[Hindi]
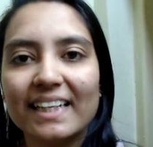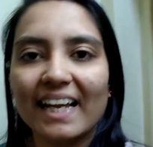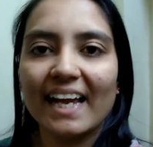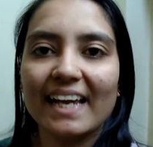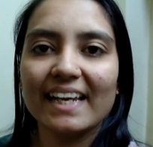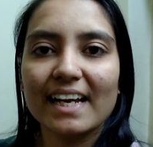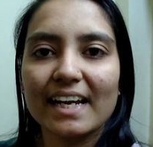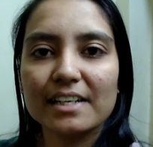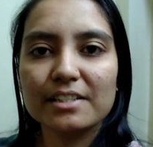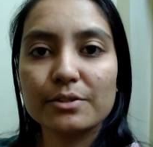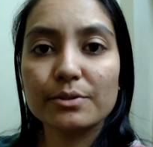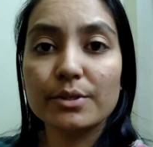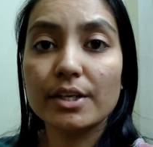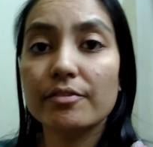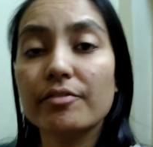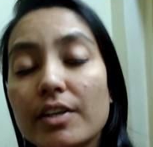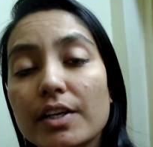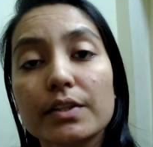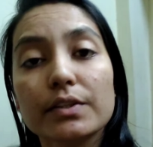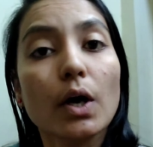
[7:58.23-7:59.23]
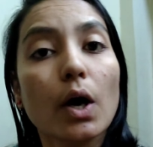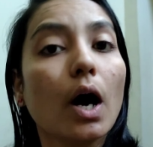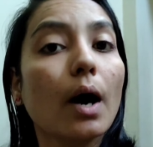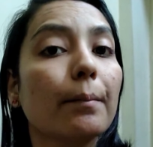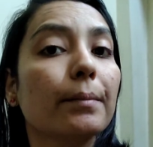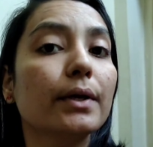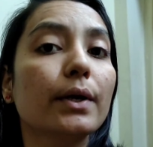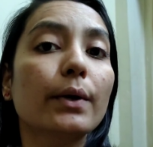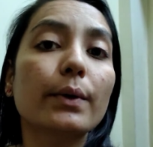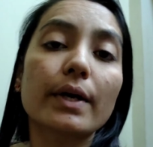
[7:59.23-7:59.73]
hey गाइस गुड इवनिंग तो
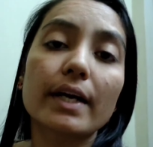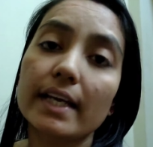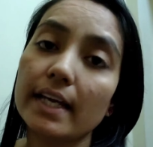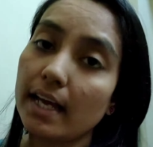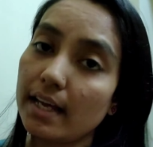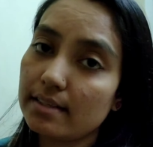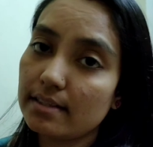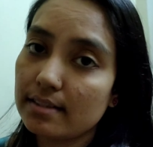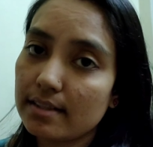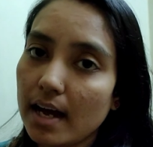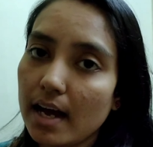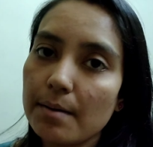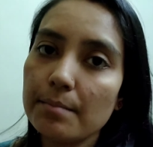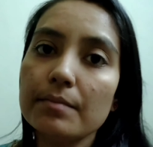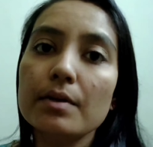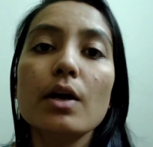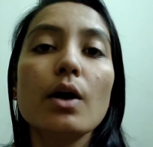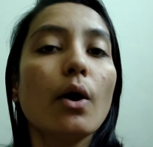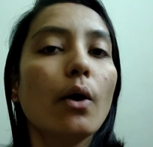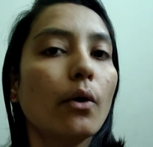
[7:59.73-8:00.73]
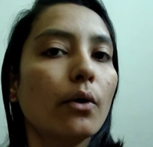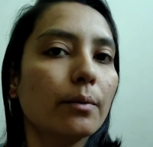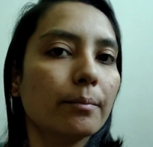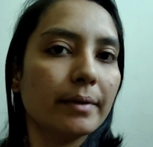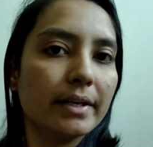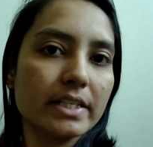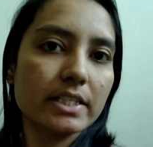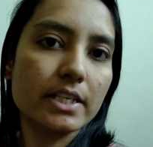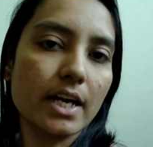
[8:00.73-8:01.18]
अभी हो गई है शाम और मैं